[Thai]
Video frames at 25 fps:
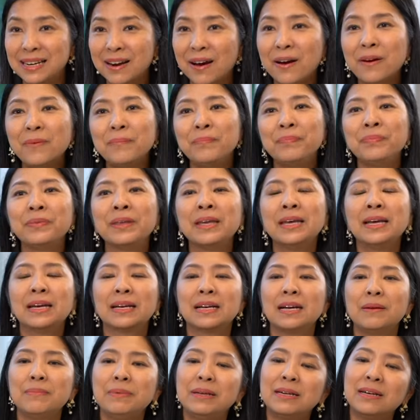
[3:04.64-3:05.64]
เนาะ
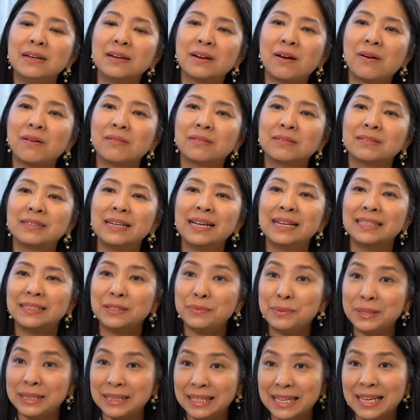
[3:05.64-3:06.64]
ก็มีเรื่องของ
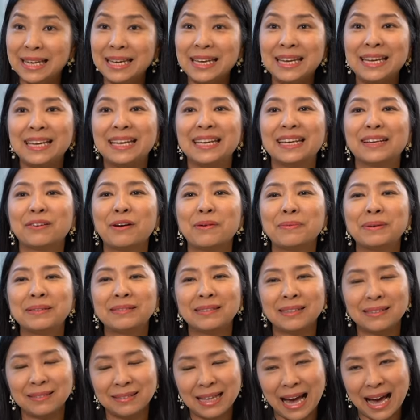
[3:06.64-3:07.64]
creativity ความคิด
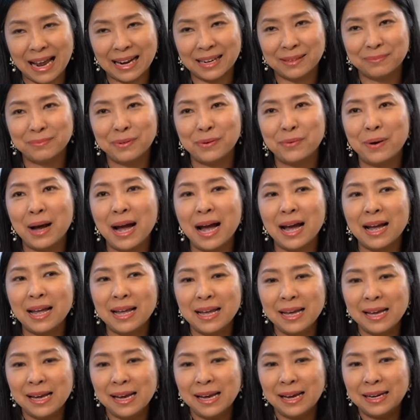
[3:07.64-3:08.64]
สร้างสารรค์ เพราะว่า
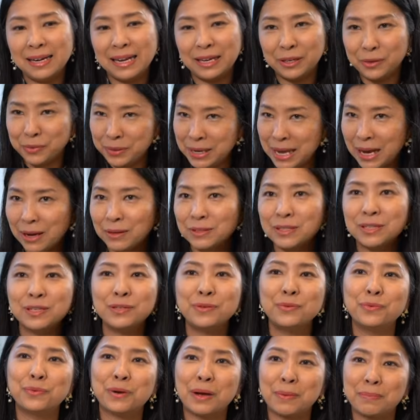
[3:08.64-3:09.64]
เด็กยุคนี้เขาจะอ
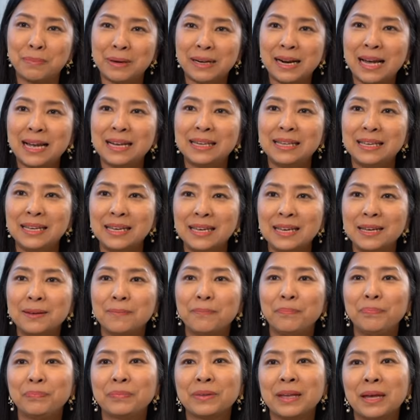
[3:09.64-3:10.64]
ยู่กับอะไรที่
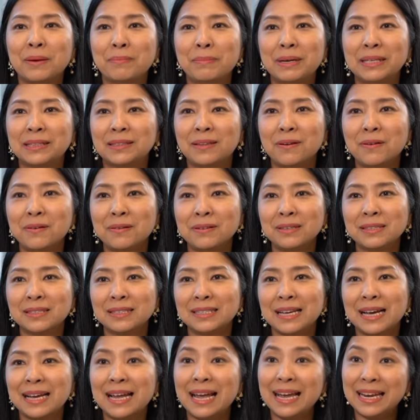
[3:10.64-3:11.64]
มันต้อง
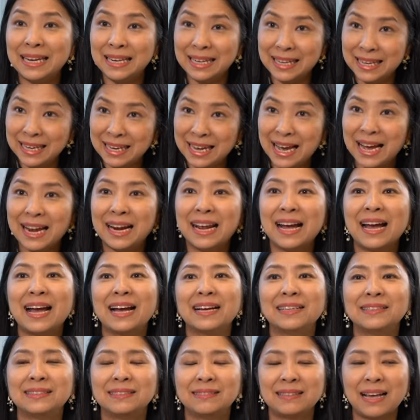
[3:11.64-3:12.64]
ใช้ไอเดียนะคะ
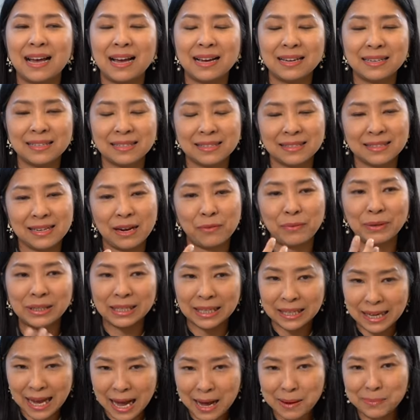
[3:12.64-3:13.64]
สร้างนวัต
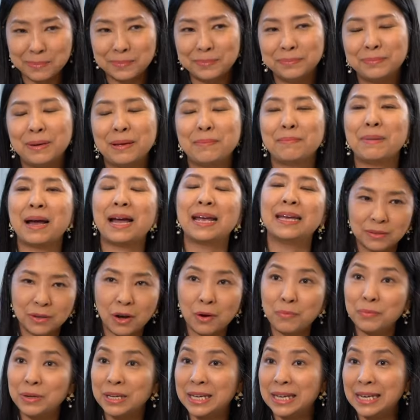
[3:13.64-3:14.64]
กรรมใหม่ ๆ คอ
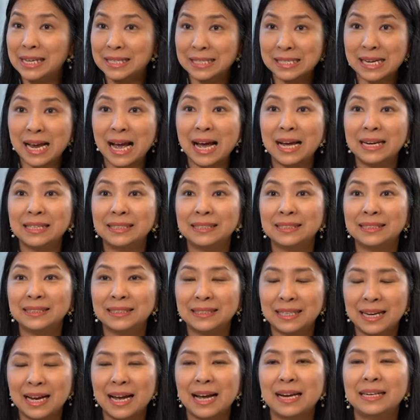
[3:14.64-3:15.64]
มมิวนิเคชัน
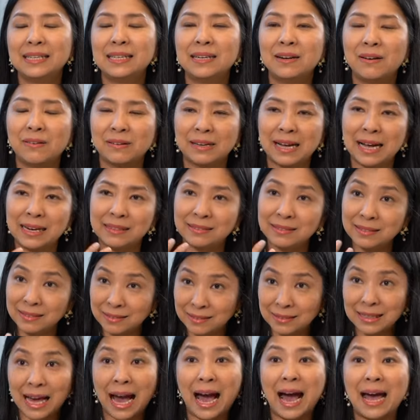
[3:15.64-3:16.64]
นะคะเรื่องของการสื่อ
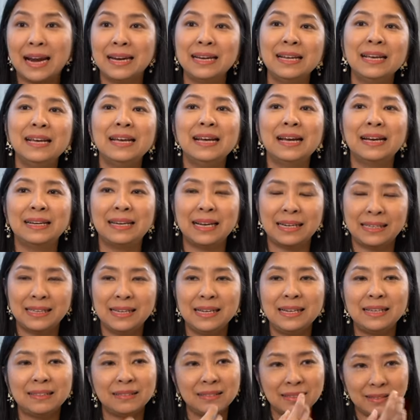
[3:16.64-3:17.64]
สารเด็ก
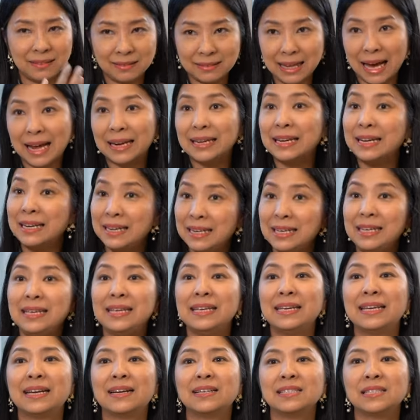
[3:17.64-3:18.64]
ที่สื่อสารได้ดี
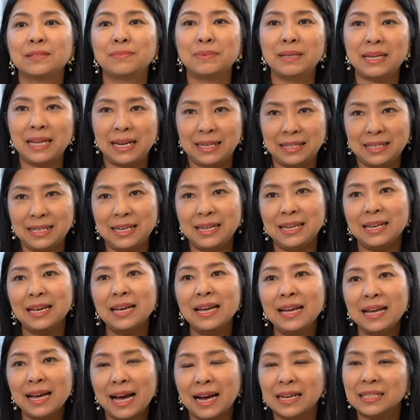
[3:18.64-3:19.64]
ก็จะเป็นเด็กที่
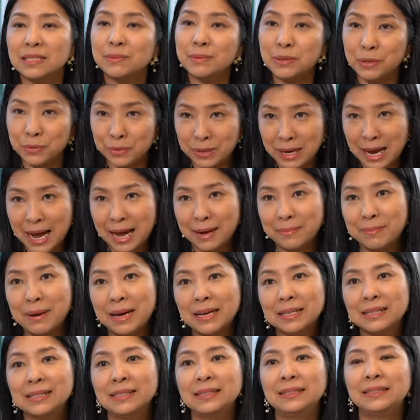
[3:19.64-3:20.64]
อาจจะมีโอกาสมา
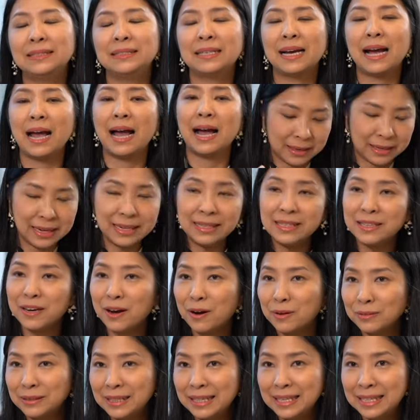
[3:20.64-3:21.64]
กขึ้นนะคะ
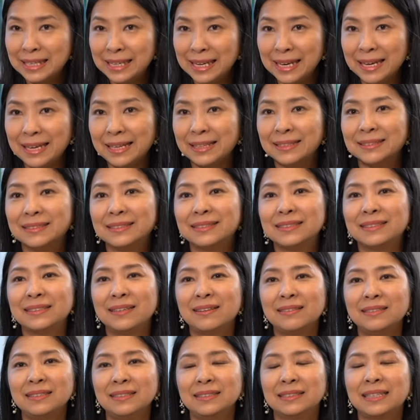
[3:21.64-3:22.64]
critical thinking
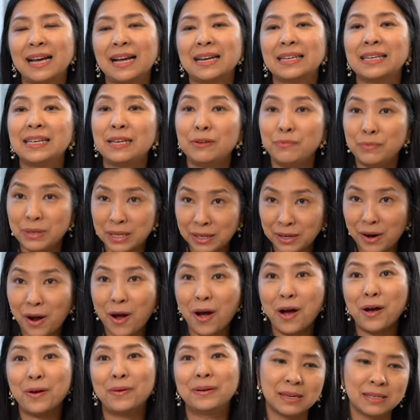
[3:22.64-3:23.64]
ก็คือการคิดวิเคราะ
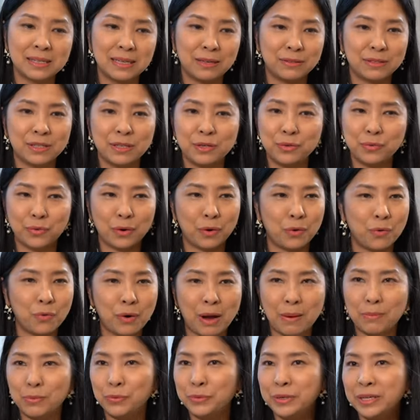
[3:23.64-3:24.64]
ห์ ก็คือเราจะอยู่กับองค์ค
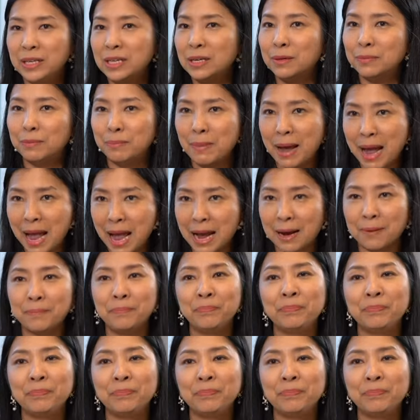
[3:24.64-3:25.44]
วามรู้ที่เยอะมาก